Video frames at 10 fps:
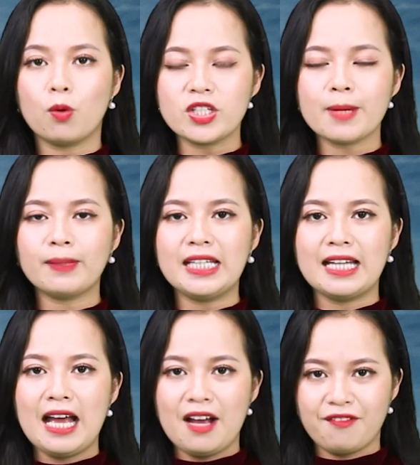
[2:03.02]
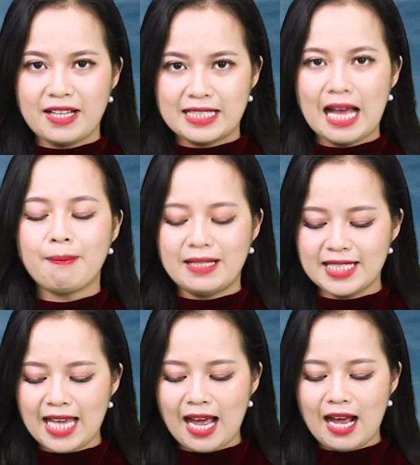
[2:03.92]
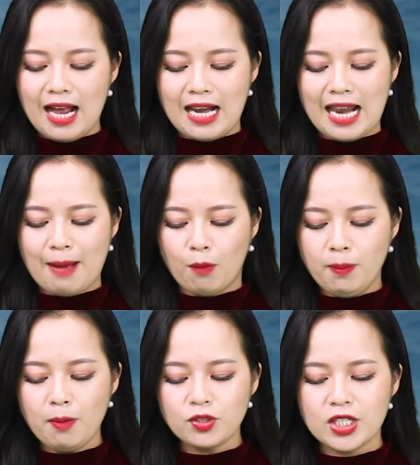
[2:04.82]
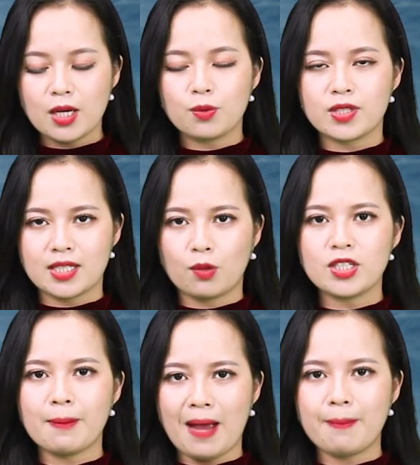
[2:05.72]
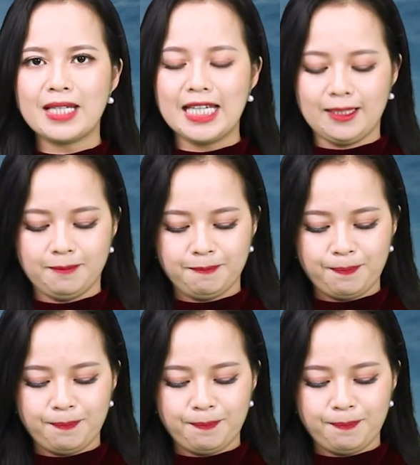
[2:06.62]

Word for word: 400 nghìn, và giá bán ra là 41 triệu 620 nghìn.